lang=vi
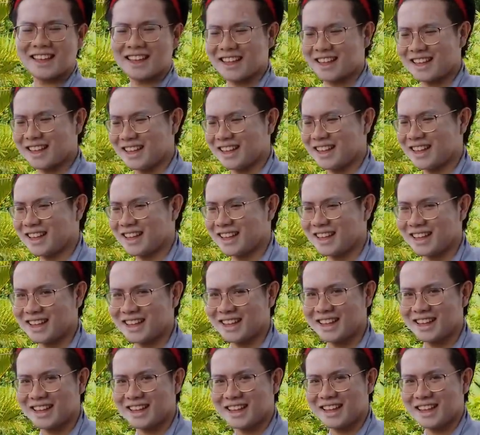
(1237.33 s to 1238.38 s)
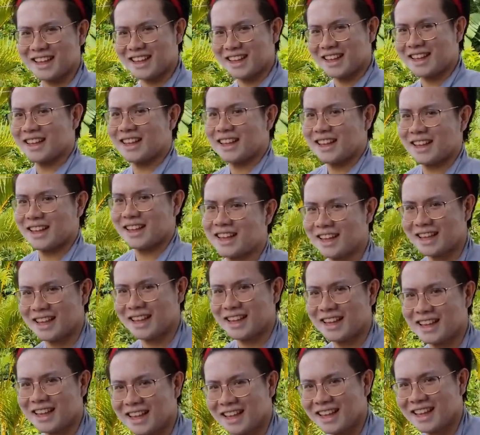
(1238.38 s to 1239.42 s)
rồi tới ông nội này nè ông nội vô băng
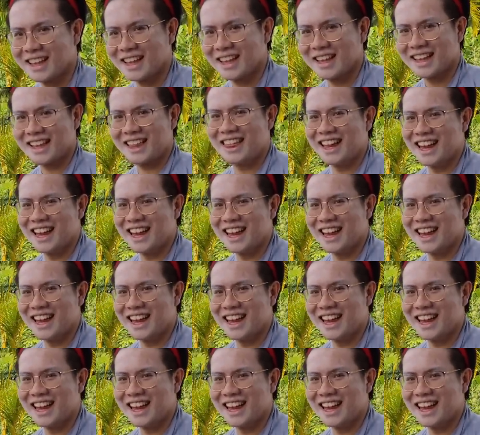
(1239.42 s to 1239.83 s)
hà kìa